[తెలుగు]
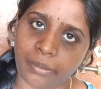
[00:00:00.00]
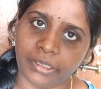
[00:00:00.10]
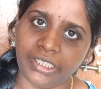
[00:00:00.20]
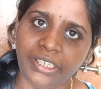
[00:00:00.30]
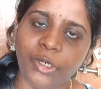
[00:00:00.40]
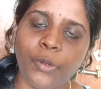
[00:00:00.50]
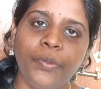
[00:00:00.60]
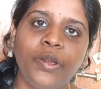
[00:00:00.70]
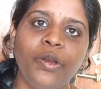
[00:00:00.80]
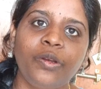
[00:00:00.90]
కాబట్టి
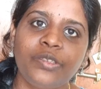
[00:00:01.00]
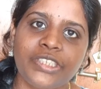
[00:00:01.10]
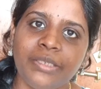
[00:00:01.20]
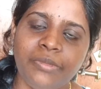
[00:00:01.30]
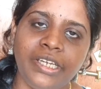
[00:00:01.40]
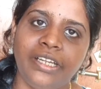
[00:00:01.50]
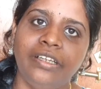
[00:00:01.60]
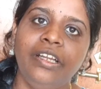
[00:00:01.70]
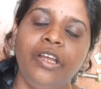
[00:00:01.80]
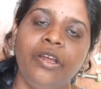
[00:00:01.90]
లోపట్లో నుంచే మన
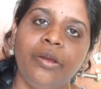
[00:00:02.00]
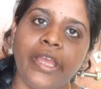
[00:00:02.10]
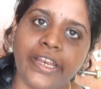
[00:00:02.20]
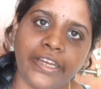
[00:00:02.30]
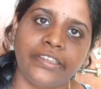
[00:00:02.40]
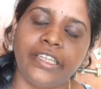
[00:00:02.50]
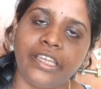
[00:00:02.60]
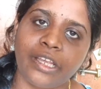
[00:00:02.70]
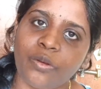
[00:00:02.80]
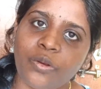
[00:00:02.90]
ఎక్కడైతే
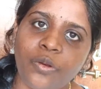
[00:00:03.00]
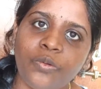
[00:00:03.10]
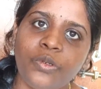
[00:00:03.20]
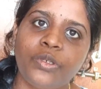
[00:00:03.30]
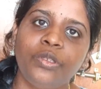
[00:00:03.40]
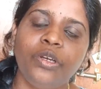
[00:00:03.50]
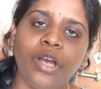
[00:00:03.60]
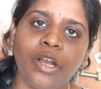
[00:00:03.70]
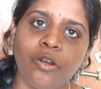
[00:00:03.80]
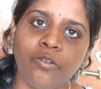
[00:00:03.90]
ఎక్కువ కొవ్వు ఉంటుందో
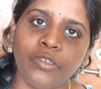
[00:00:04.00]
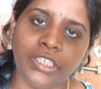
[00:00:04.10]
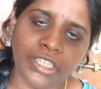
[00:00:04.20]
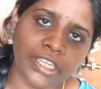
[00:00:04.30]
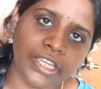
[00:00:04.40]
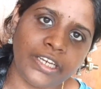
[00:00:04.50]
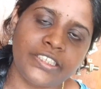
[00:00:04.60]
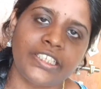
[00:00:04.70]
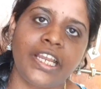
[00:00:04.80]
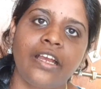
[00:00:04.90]
ఆ కొవ్వుని
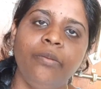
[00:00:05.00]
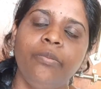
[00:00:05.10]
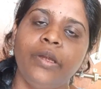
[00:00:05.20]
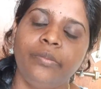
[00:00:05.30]
ఎనర్జీ లాగా